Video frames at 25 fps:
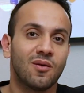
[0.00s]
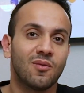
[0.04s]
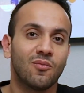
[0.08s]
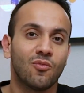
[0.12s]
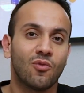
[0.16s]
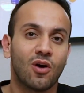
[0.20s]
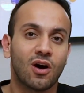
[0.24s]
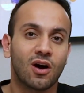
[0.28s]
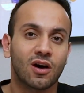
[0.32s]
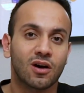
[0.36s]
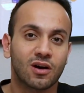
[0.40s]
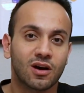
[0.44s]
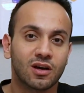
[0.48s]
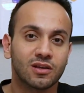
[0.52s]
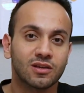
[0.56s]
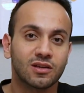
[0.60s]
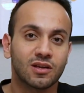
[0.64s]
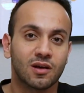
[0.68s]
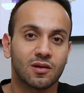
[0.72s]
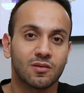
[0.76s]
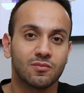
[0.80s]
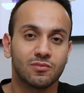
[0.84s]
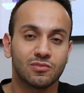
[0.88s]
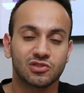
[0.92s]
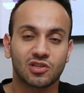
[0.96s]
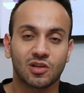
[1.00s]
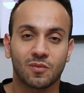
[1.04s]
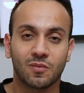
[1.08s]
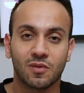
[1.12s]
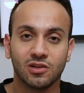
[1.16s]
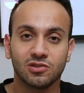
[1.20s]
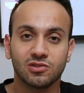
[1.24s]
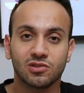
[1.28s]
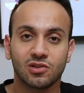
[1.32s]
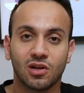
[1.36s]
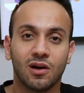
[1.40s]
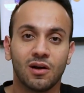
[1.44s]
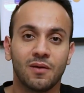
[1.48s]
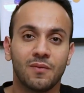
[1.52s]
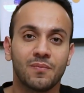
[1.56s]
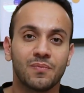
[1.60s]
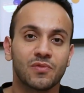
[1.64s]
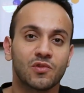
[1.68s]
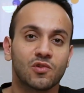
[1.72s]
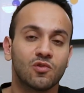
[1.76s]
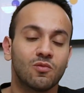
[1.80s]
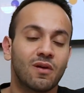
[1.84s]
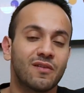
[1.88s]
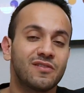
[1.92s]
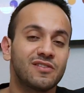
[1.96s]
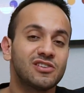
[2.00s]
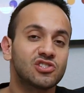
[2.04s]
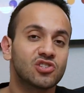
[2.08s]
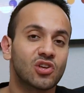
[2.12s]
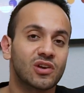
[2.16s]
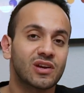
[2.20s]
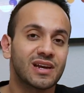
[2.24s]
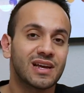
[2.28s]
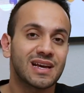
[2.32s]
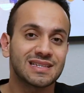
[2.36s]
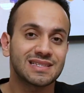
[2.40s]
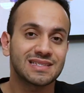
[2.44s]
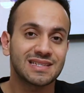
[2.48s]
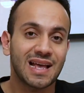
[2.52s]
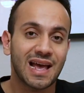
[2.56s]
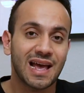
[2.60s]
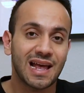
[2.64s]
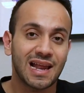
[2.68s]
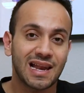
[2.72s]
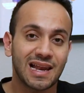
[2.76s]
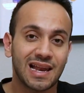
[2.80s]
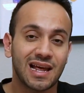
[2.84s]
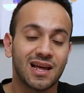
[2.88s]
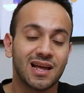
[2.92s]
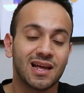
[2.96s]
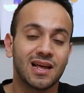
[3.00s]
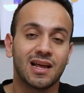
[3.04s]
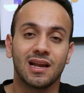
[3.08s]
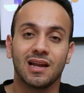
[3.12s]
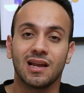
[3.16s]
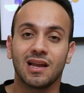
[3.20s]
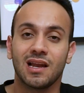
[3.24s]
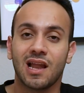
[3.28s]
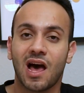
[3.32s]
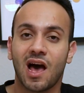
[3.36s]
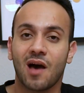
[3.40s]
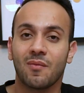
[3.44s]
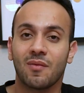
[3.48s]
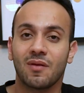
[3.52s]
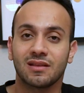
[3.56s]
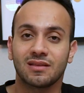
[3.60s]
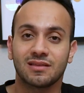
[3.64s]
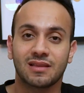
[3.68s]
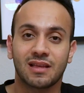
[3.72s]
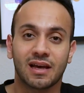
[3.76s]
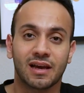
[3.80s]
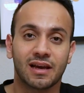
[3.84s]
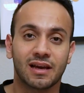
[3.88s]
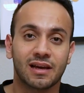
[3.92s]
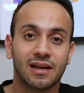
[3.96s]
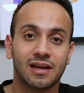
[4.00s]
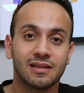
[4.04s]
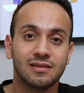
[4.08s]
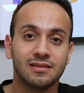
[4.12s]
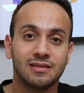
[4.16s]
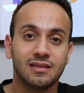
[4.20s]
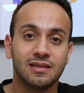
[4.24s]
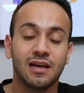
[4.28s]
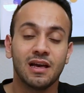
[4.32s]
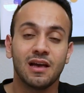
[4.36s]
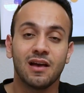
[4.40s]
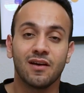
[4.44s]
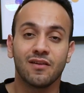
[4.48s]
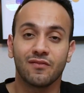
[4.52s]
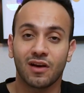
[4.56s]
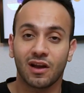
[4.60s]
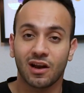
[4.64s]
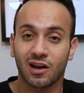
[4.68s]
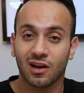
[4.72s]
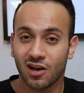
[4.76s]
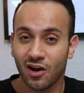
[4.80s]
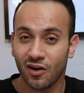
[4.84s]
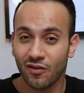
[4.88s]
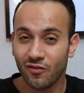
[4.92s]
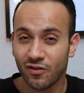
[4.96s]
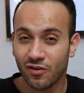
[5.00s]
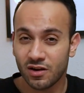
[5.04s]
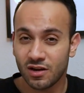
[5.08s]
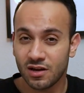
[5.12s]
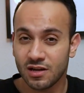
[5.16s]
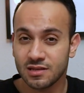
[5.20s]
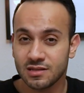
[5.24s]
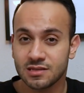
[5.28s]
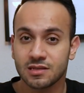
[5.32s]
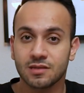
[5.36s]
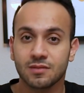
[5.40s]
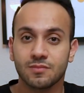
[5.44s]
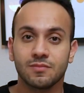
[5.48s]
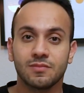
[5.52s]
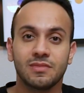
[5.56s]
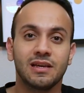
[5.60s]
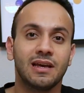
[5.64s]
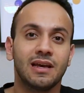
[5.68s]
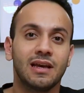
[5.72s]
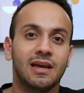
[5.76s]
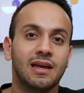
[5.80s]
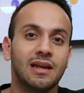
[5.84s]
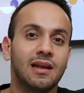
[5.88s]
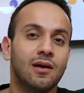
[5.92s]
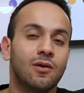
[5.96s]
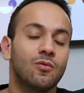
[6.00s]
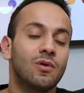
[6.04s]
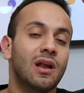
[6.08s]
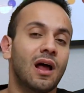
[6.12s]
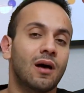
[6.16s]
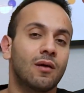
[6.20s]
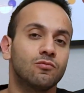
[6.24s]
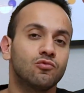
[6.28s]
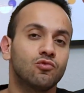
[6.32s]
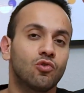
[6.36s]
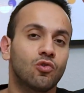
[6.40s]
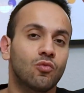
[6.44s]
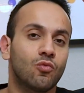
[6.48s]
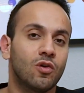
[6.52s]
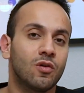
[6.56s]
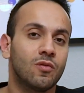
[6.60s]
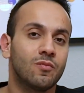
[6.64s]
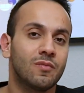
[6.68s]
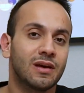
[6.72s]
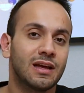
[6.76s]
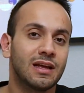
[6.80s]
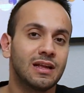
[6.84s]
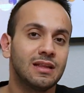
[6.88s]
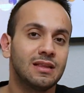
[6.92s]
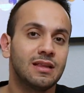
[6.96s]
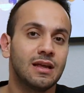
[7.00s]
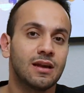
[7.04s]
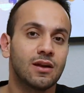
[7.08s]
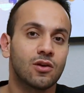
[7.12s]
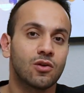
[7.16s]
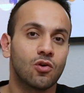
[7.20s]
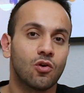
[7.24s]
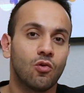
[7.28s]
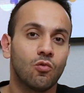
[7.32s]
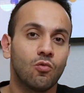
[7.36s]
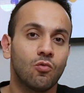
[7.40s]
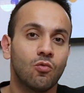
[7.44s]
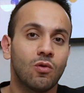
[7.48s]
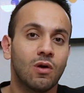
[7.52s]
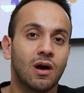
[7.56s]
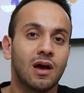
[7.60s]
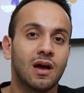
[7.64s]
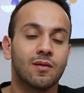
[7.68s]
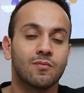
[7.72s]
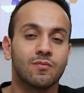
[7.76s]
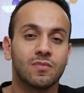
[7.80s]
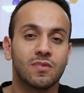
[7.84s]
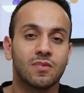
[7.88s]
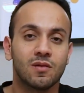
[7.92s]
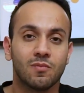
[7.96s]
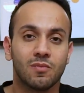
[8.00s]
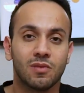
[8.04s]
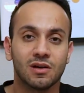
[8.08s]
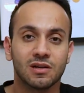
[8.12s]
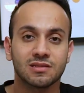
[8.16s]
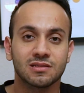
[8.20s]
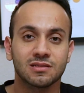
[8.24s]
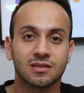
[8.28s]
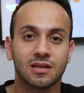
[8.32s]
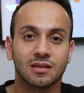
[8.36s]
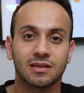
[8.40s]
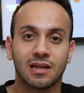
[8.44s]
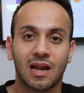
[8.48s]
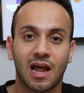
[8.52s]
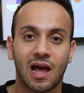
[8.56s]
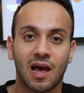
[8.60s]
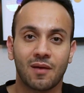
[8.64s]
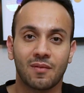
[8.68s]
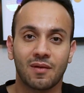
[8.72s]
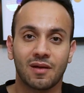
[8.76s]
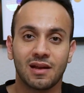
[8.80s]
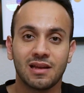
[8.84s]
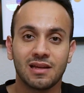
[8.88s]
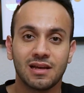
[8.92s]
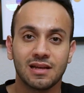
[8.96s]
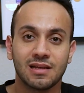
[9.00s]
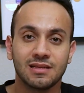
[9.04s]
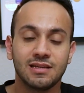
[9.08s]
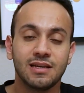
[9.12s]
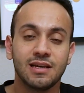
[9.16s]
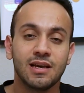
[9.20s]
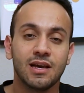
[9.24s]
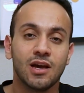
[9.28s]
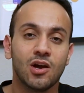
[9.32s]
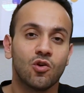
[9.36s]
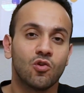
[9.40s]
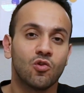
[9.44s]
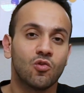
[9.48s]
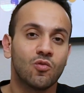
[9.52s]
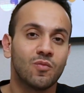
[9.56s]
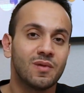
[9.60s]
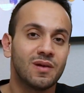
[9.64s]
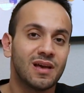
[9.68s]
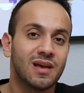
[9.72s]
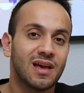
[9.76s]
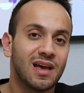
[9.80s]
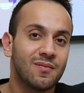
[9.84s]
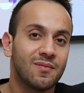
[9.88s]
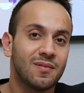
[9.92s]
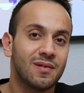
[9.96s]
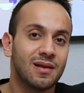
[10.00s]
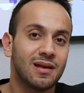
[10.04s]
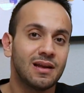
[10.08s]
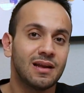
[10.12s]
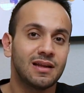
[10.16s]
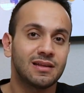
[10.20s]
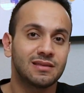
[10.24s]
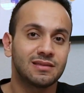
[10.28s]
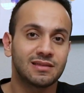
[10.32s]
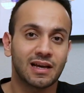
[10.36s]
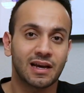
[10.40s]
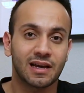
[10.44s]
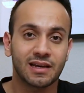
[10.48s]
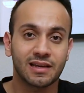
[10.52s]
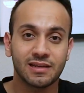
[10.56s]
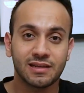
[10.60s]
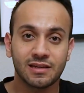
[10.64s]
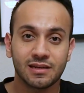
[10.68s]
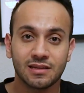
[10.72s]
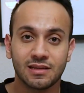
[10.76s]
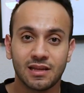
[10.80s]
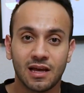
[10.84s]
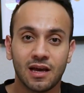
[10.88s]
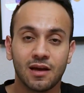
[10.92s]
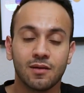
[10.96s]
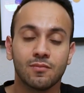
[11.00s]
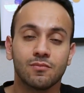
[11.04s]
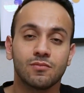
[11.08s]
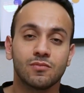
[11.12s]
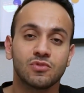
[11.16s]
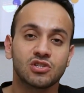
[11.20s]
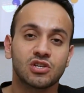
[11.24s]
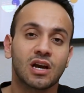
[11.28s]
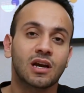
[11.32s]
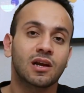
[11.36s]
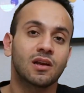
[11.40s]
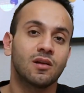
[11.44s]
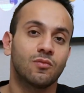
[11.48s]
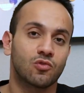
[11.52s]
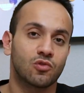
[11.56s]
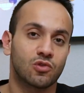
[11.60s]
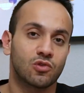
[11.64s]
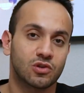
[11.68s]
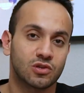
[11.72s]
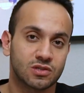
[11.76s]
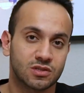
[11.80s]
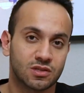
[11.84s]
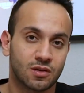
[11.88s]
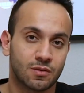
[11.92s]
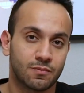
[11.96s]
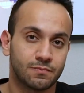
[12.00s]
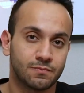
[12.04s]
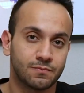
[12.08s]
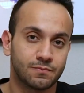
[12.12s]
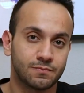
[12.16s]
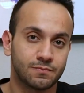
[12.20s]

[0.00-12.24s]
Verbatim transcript: معقدة بطبيعتها ومفيش طريقة سهلة لعمل التغييرات دي فالجفرنس بيجي هنا ويلعب دور مهم جدا ان هو بيبسط العمليه دي وبيعمل التغيير ده بشكل منظم